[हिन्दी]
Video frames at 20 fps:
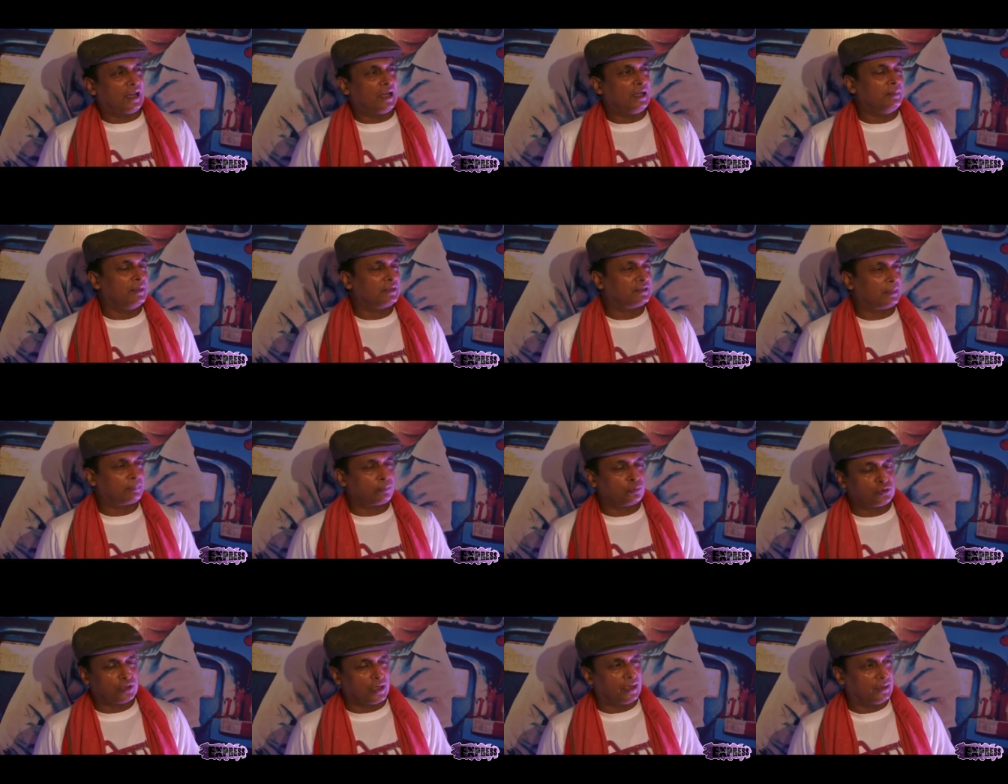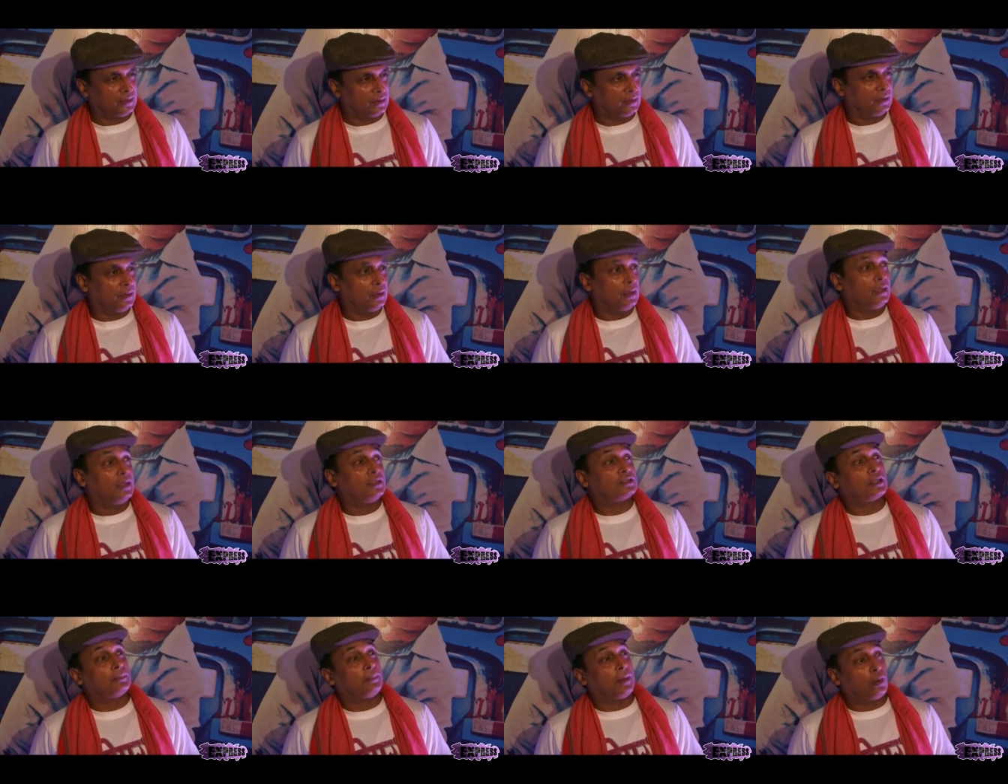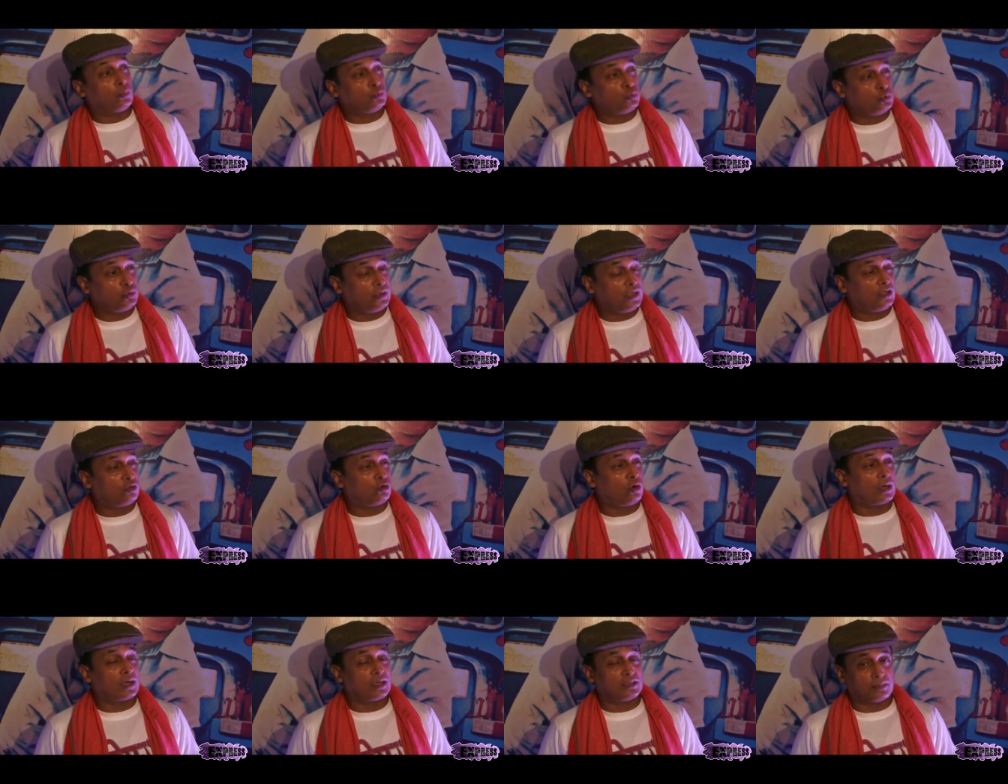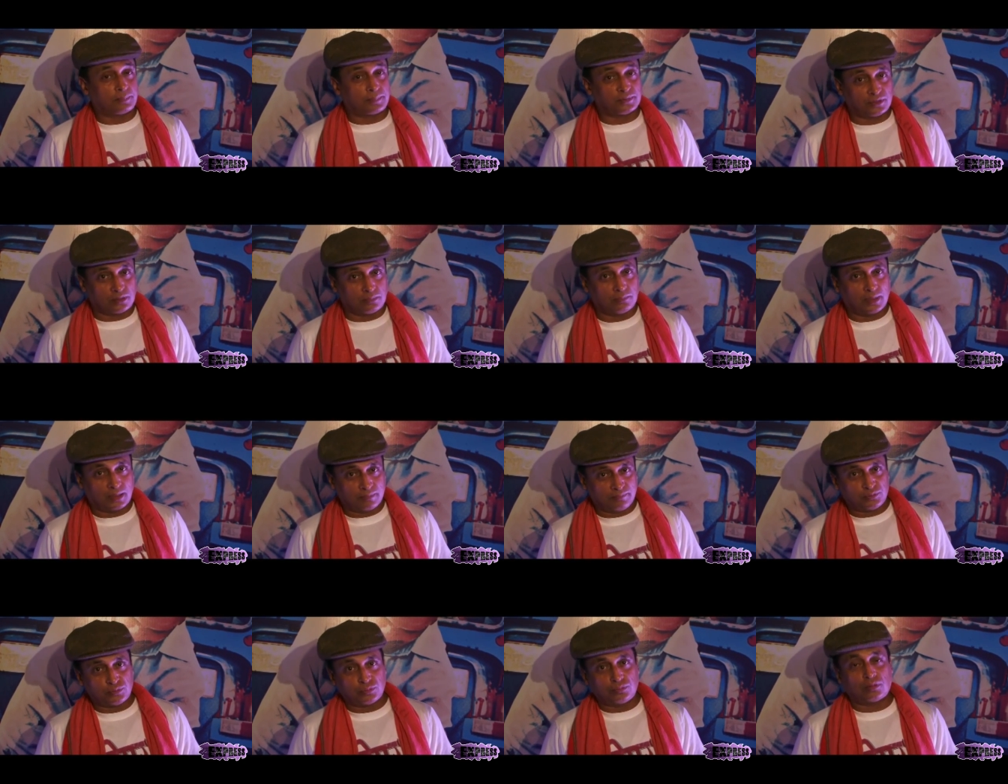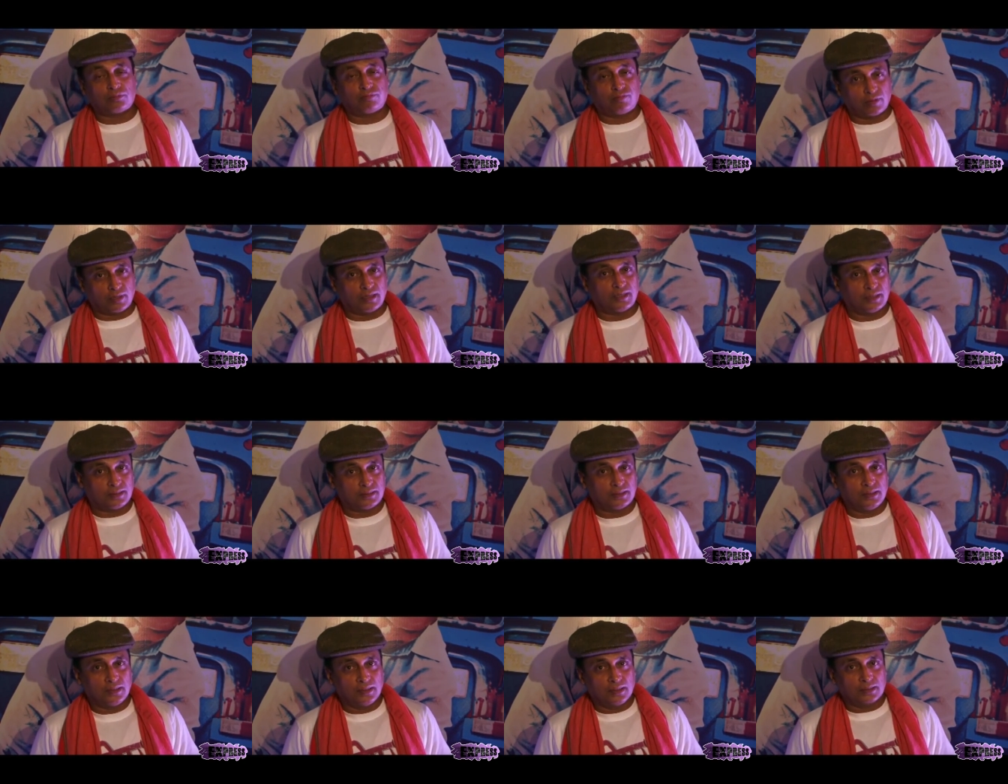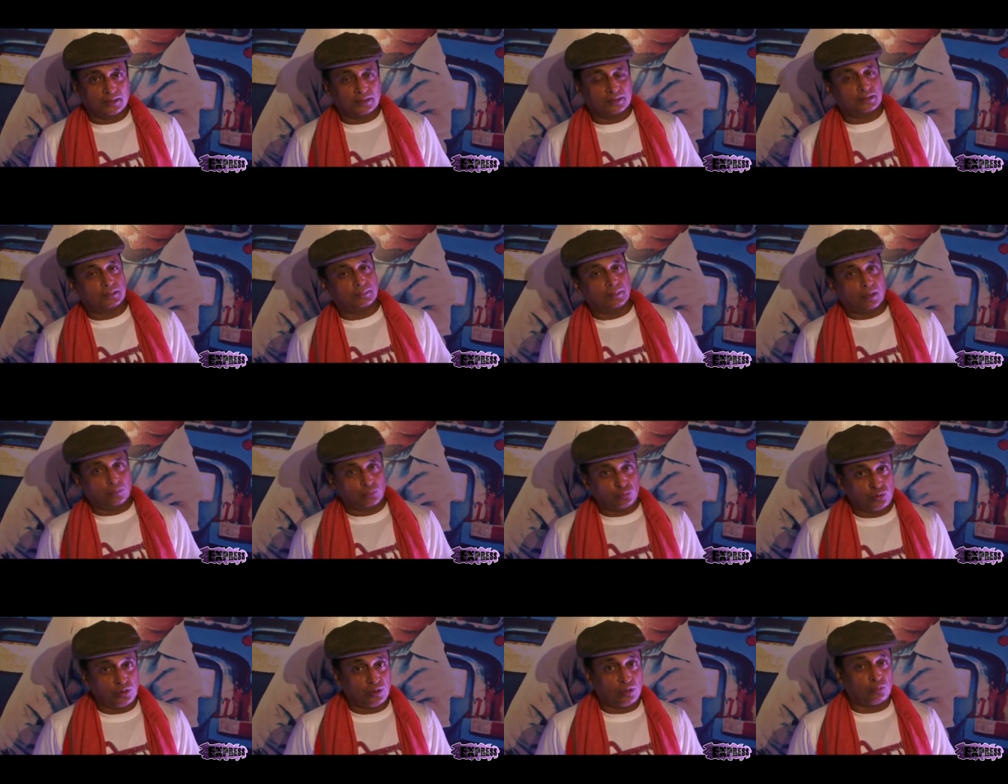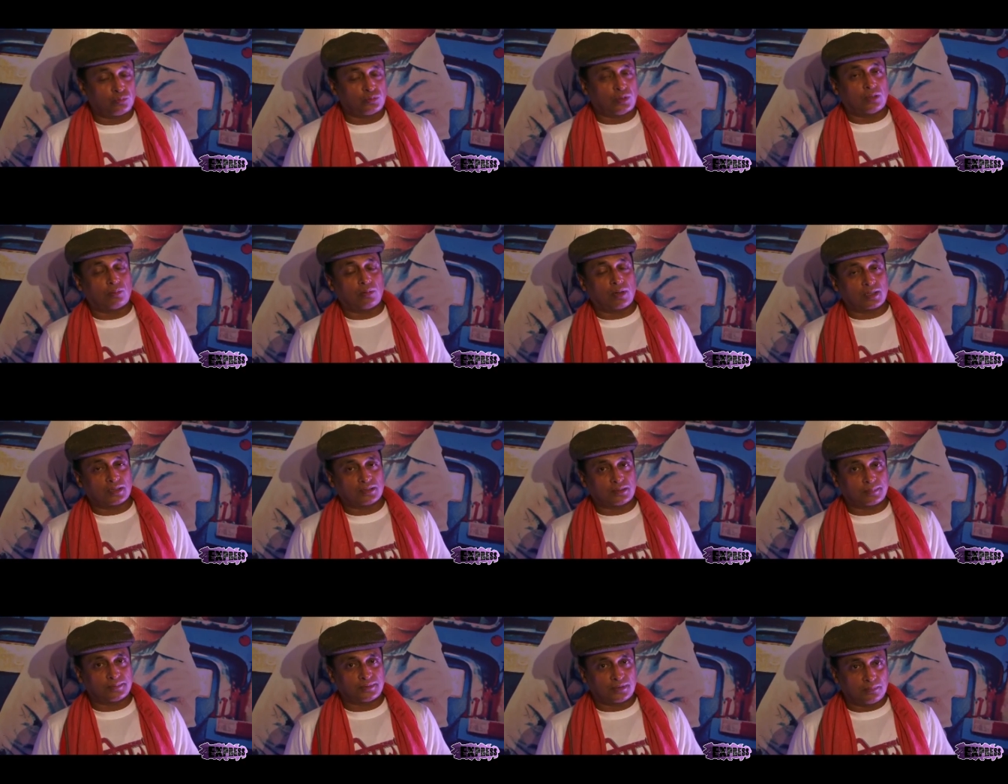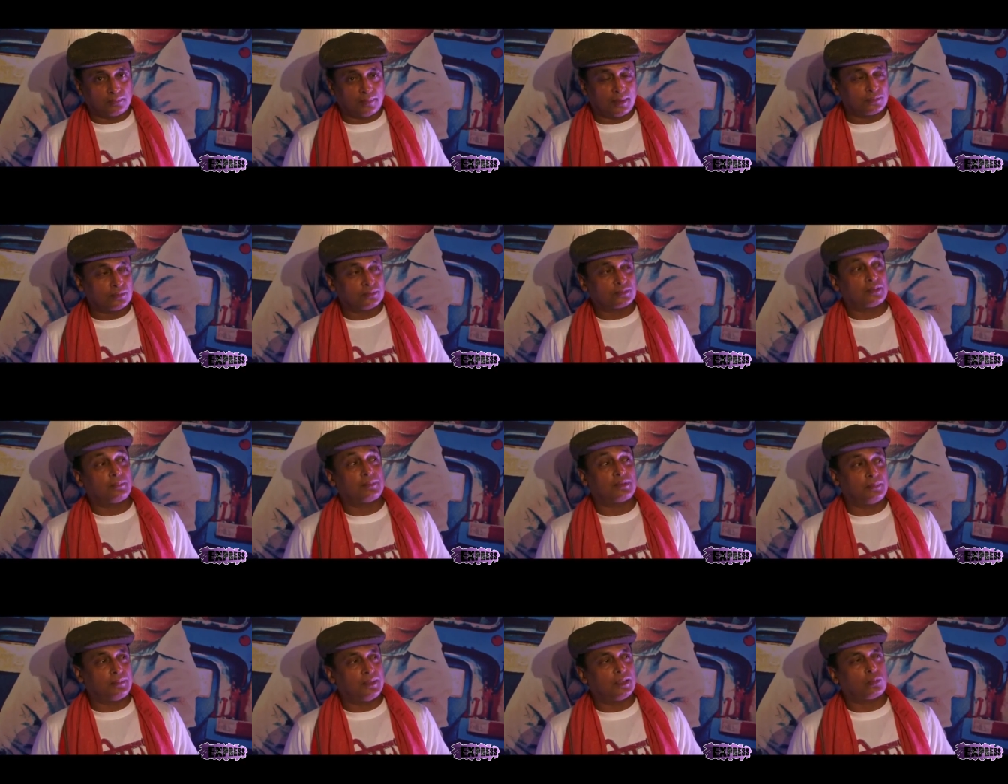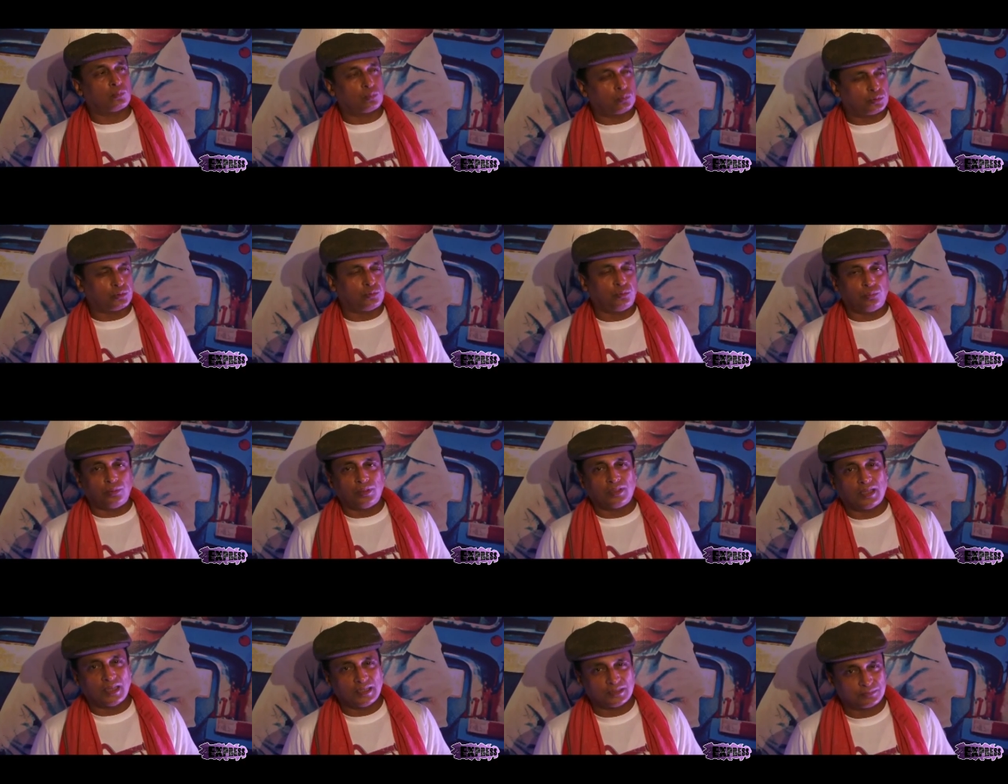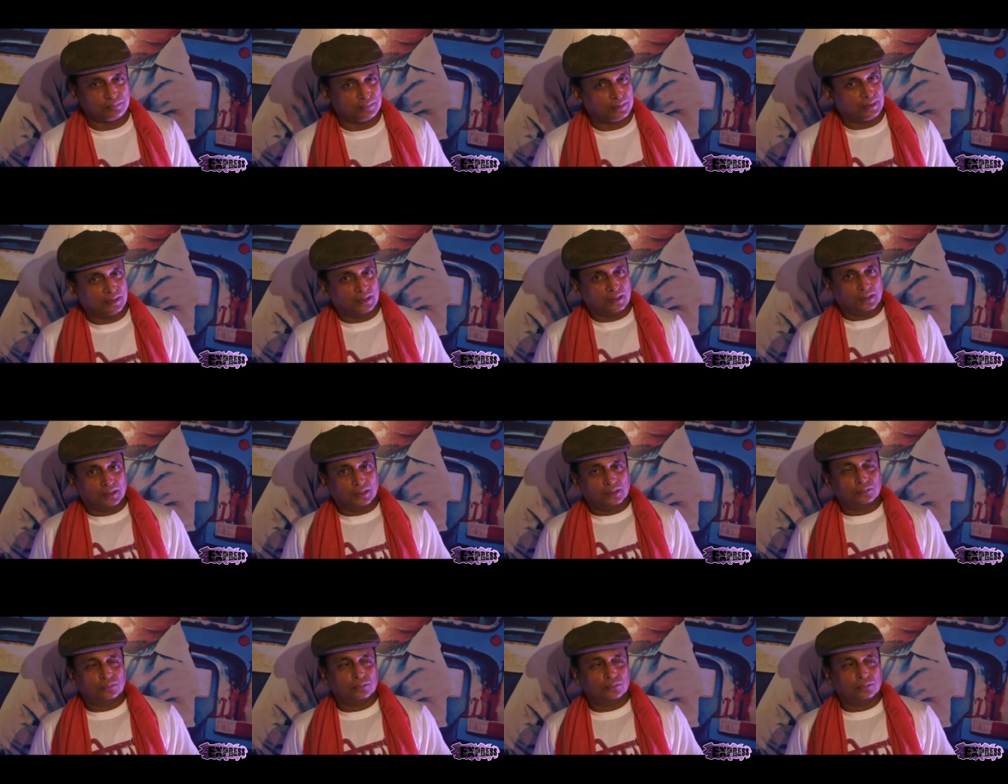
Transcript: मसाला एलिमेंट्स आपको चाहिए इसके बावजूद ही अनुराग कश्यप का सिनेमा है वी शुड नॉट फॉरगेट इट कि इसके बावजूद ही अनुराग कश्यप का सिनेमा है तो इसका मतलब ये कुछ यूनिक है इसमें